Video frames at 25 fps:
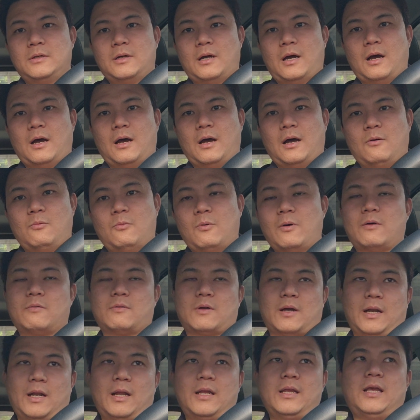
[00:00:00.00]
呃，我
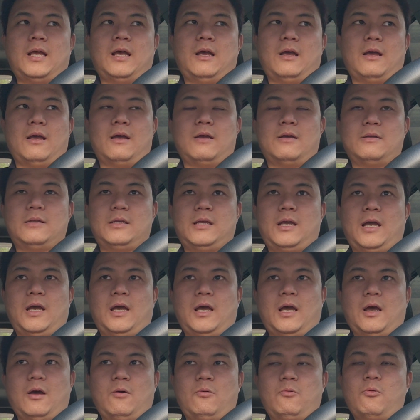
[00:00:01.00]
可能也
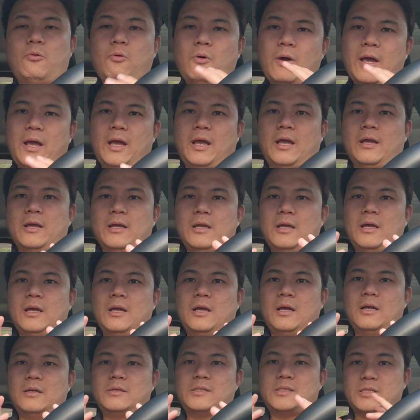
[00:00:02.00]
也会
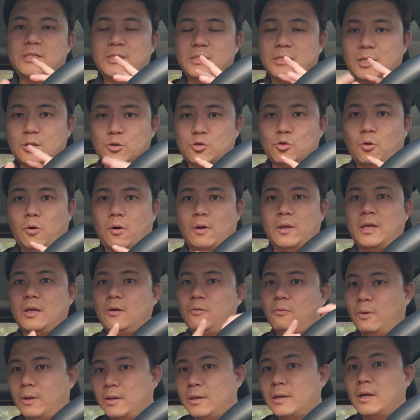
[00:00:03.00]
试着做
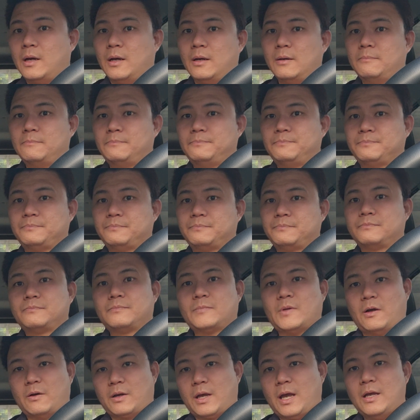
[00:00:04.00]
英文
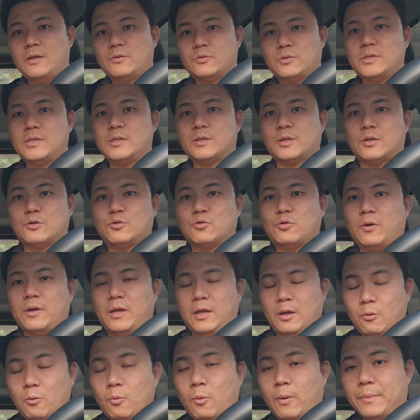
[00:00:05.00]
的，OK，试着做
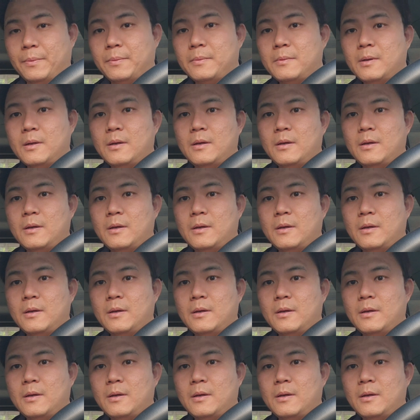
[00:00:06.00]
英文